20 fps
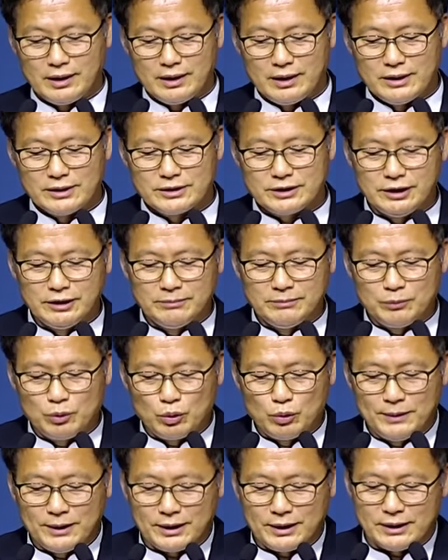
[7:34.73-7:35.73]
처음
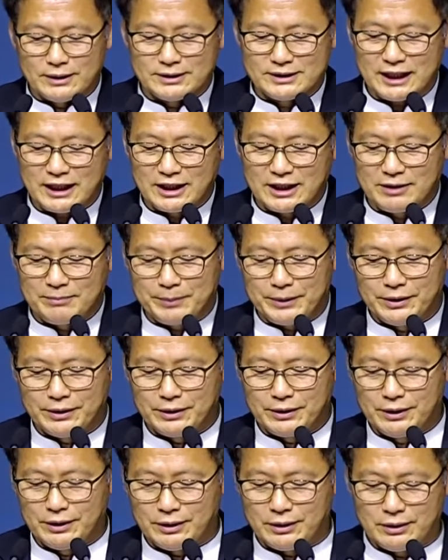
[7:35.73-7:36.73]
두 번은 자기
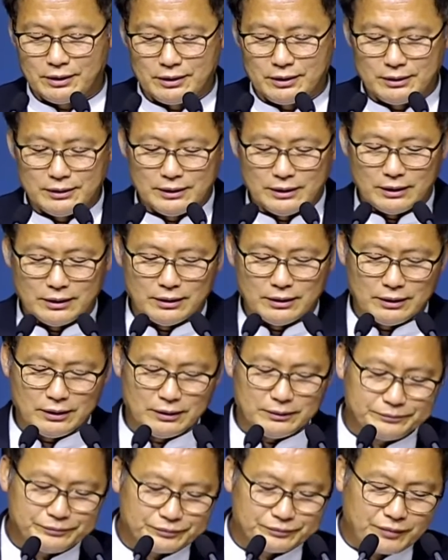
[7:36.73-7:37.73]
병을
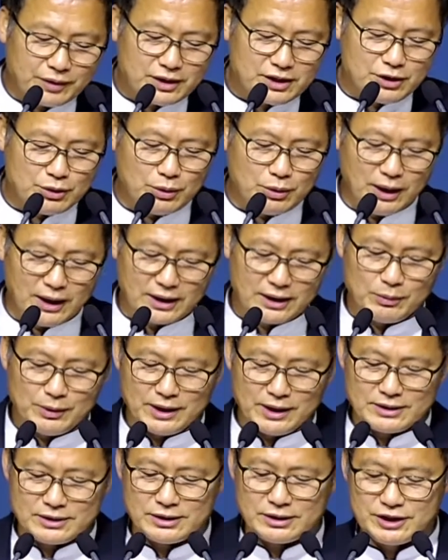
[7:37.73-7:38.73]
어, 치유하기
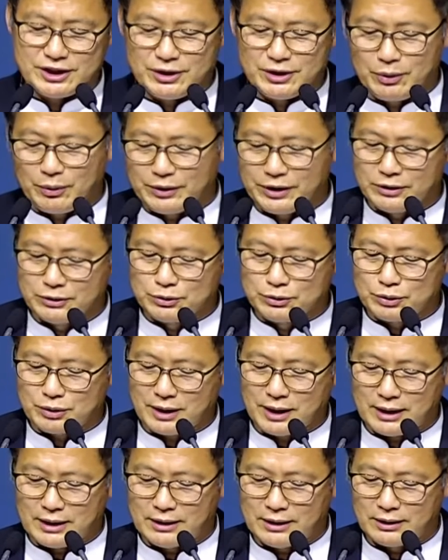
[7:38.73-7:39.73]
위해서 치료
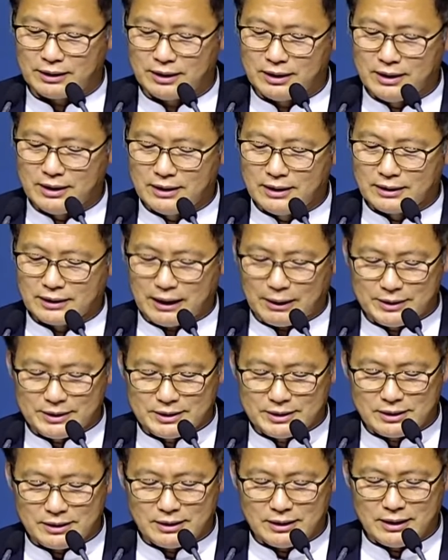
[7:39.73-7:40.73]
연주를 하는
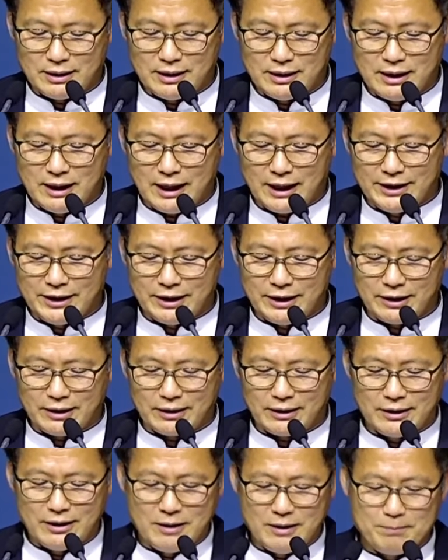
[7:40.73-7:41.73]
다윗을 아예
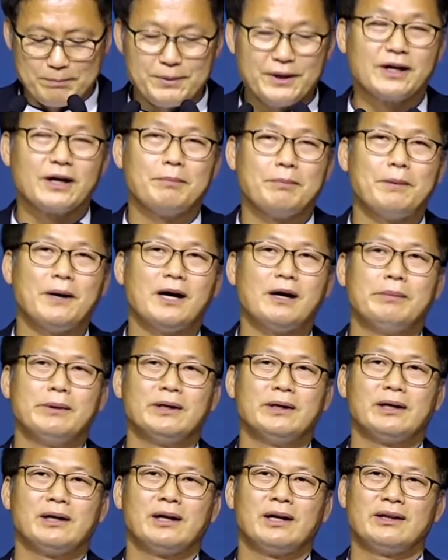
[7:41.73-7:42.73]
벽에
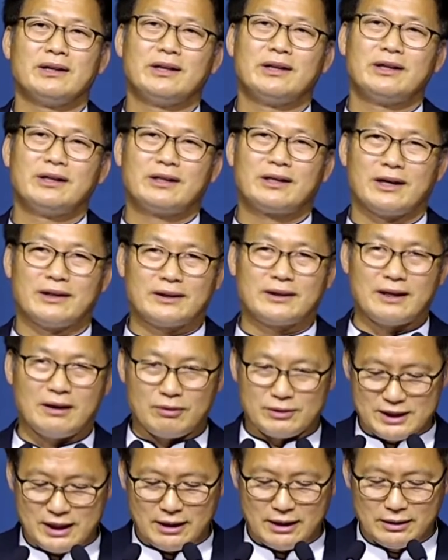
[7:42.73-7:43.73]
박아버리겠다고
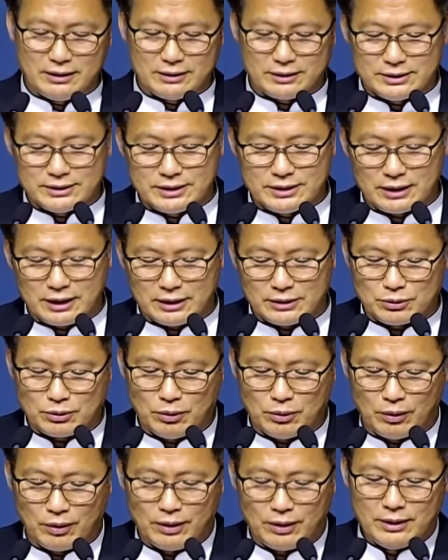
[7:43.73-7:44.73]
창을
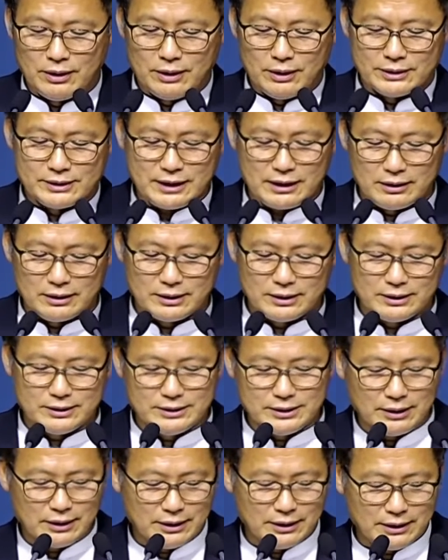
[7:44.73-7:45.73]
던져가지고 창을
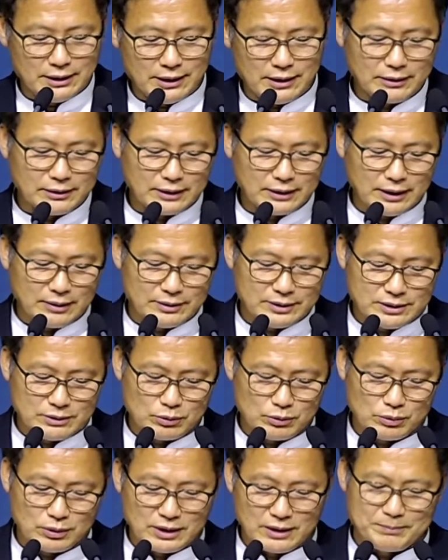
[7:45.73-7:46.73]
던졌는데 다윗이
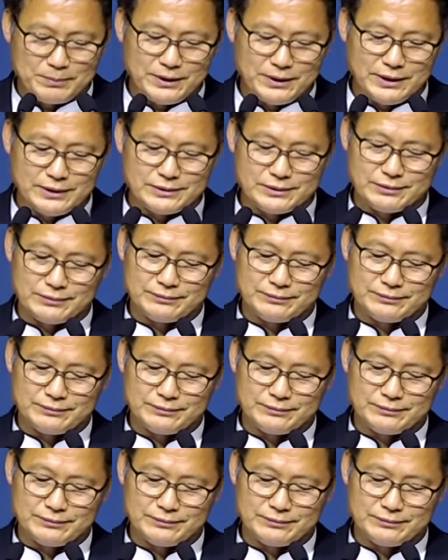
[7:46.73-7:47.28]
둘 다 피했죠.